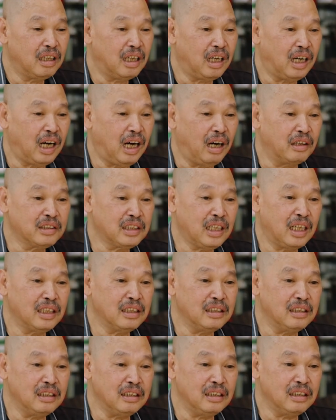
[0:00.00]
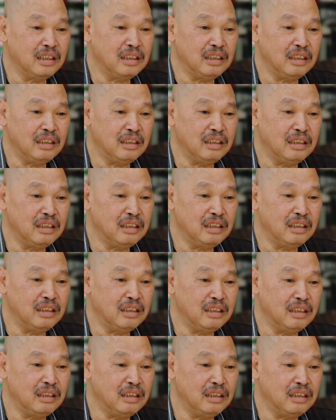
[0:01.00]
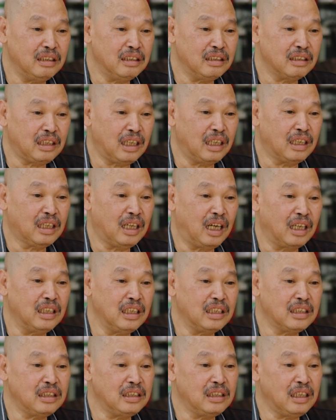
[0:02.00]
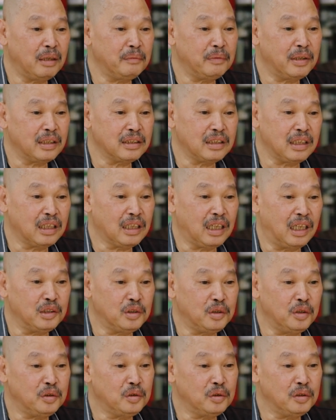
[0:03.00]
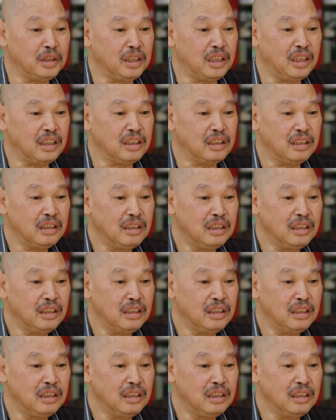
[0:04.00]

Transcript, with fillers: 啊，好像你香港也是一样嘛，香港最中意